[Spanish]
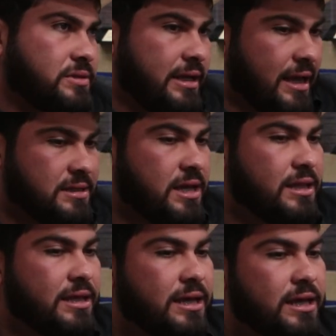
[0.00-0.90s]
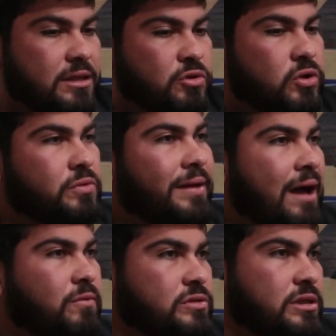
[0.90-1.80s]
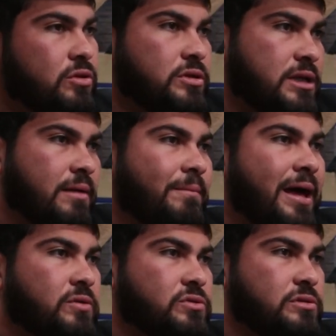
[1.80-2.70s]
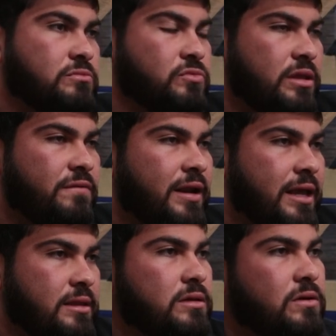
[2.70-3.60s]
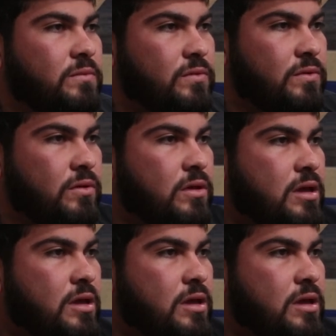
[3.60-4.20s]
Allá hacían de toros bravos y toros de reparo, son muy diferentes como